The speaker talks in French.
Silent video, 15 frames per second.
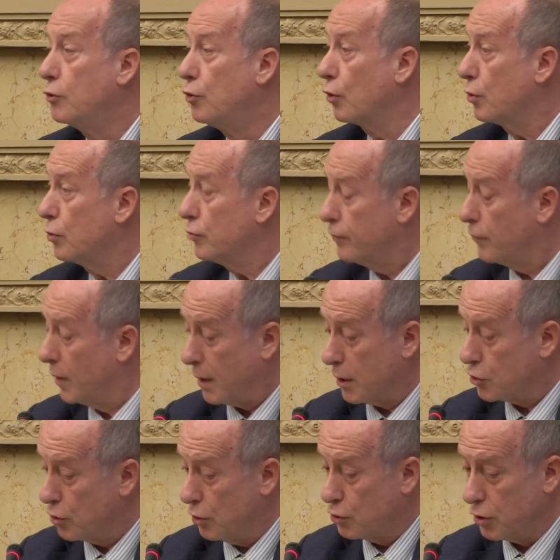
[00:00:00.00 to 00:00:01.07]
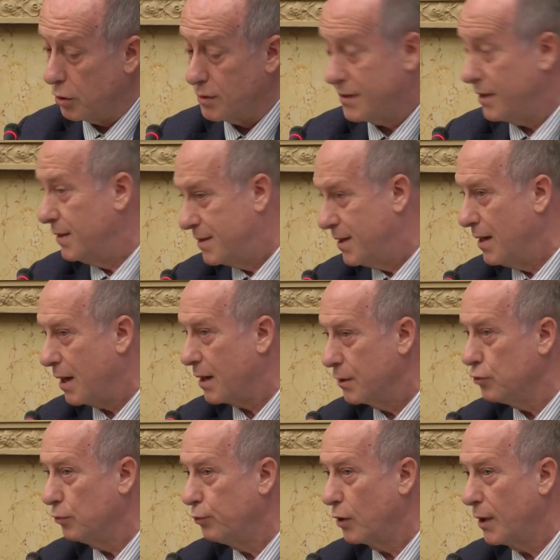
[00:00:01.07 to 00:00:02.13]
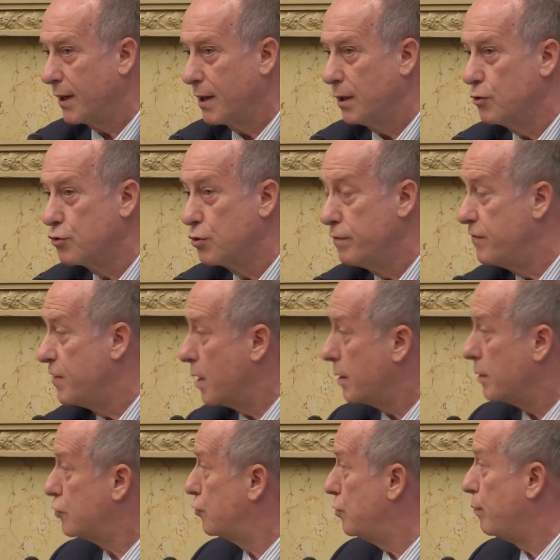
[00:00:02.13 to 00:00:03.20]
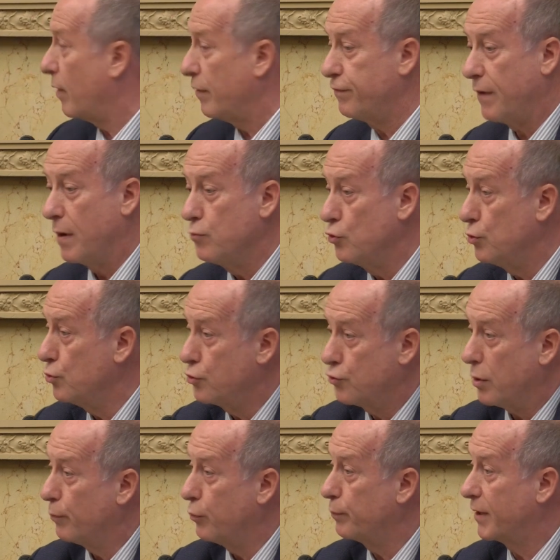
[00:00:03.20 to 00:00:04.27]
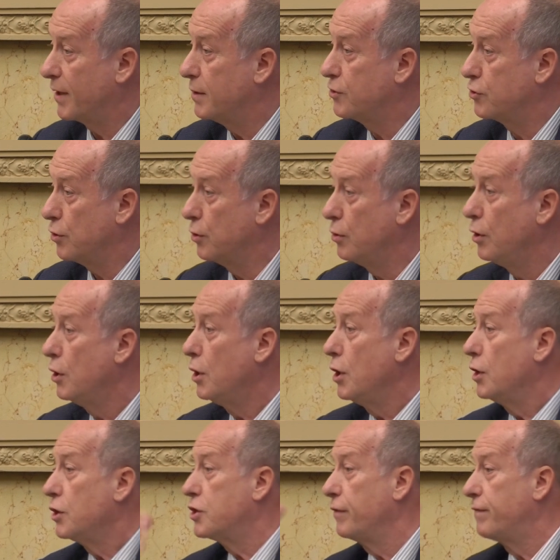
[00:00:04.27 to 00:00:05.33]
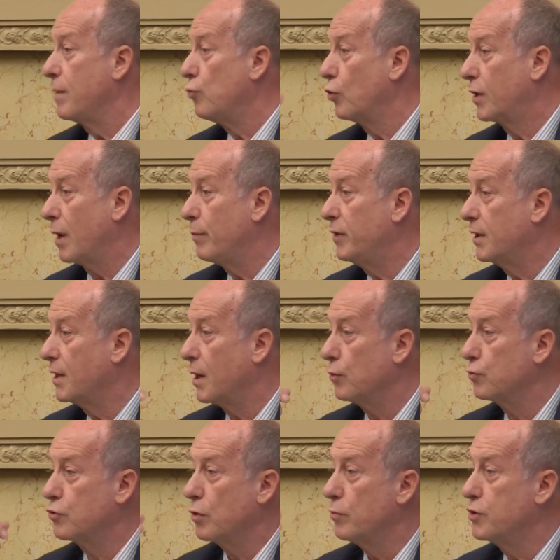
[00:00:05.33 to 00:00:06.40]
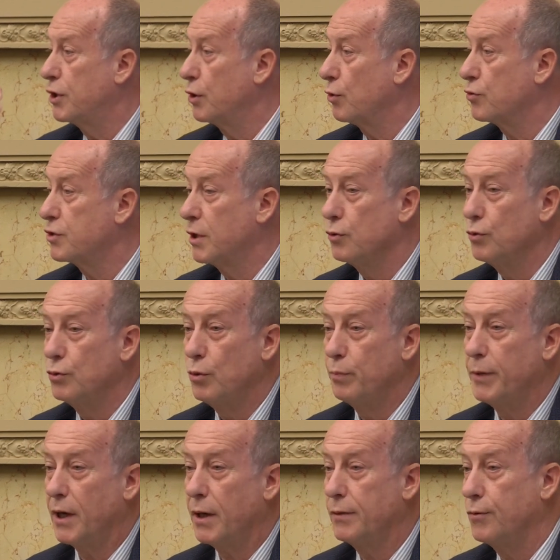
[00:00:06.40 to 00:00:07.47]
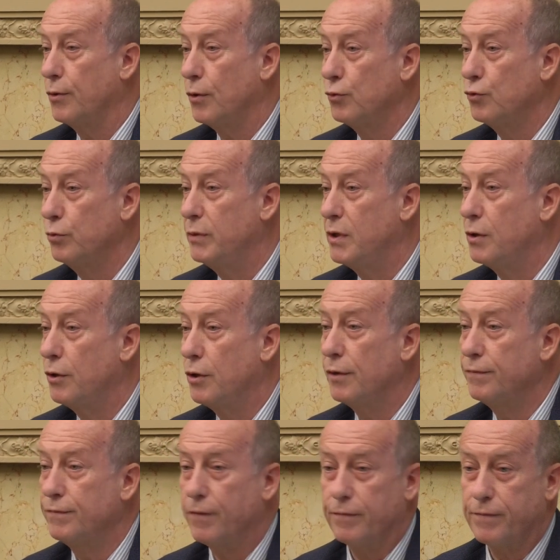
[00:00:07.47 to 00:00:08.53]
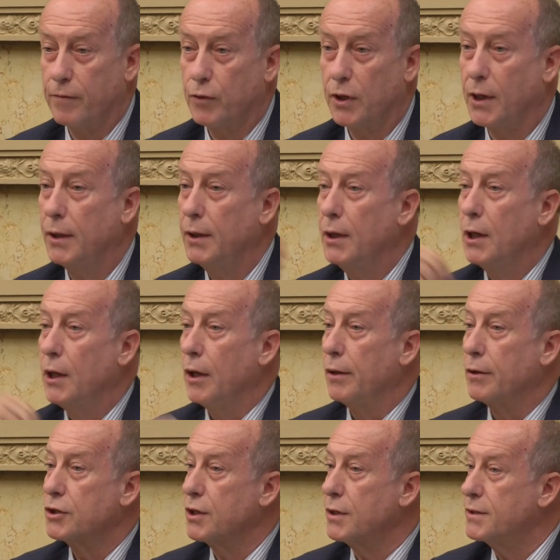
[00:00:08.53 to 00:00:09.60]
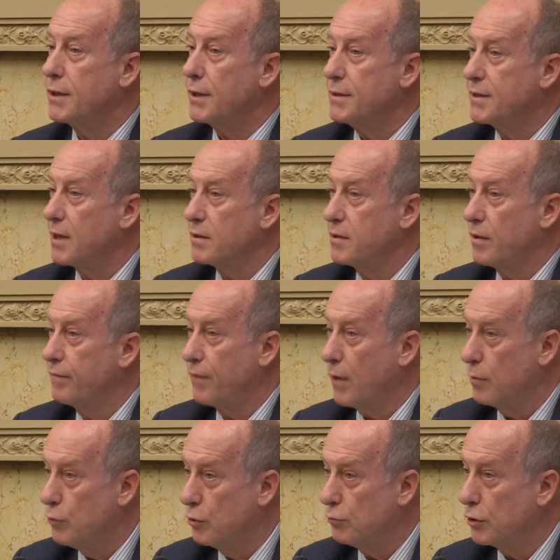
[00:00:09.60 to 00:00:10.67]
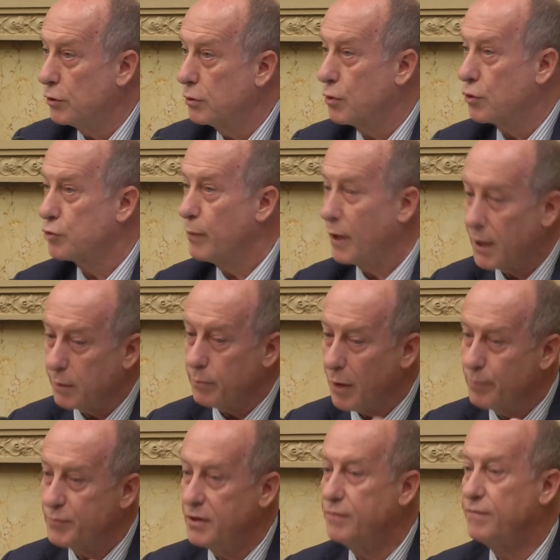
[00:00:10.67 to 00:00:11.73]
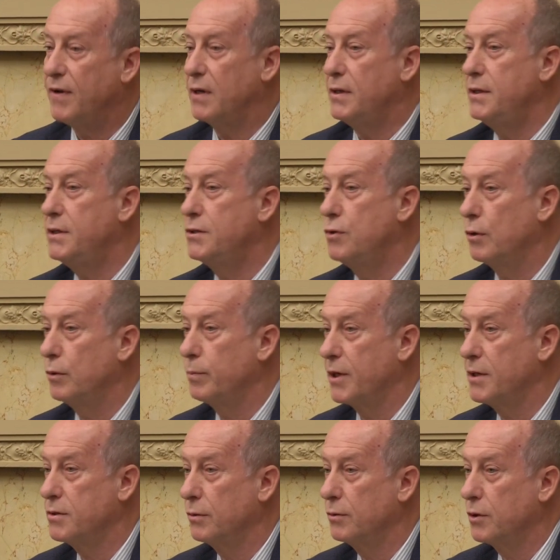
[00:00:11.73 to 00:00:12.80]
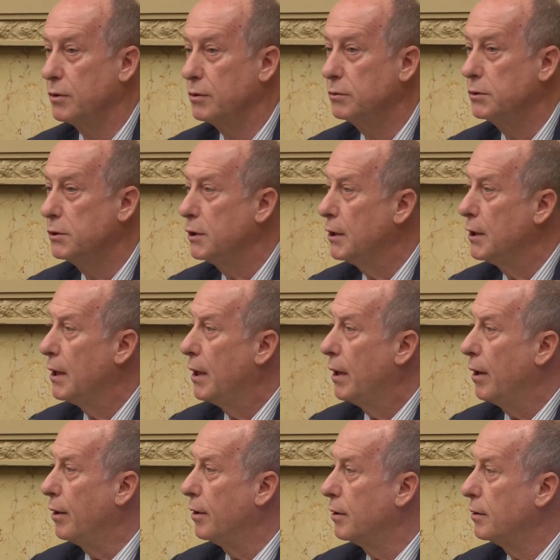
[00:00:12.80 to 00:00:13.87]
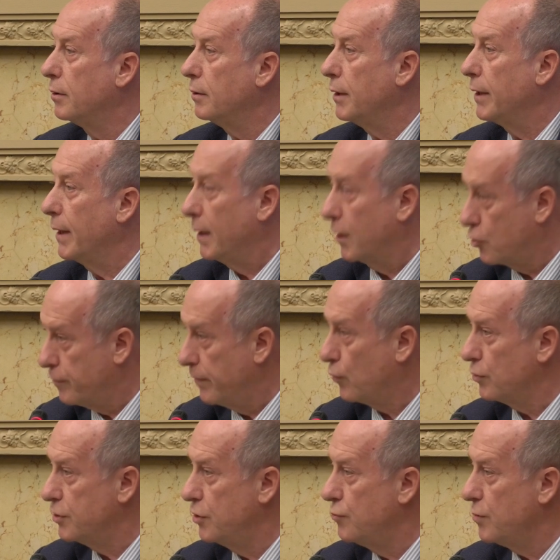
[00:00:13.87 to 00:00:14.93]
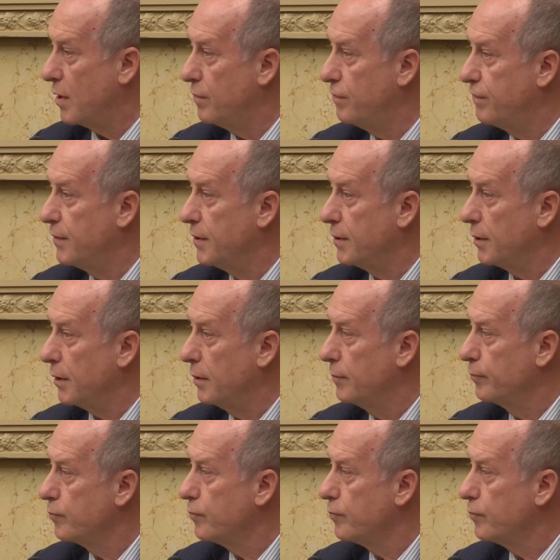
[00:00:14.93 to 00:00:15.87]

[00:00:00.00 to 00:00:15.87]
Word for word: Donc voilà, c'est la raison pour laquelle je viens. Je ne suis pas fameux, je suis à peu près le seul. J'ai fait mon coming out comme chirurgien non opérateur en 2009. Enfin voilà, euh, ça, fait un moment que je balade ma petite valise de représentant euh, et, que je vais continuer à le faire.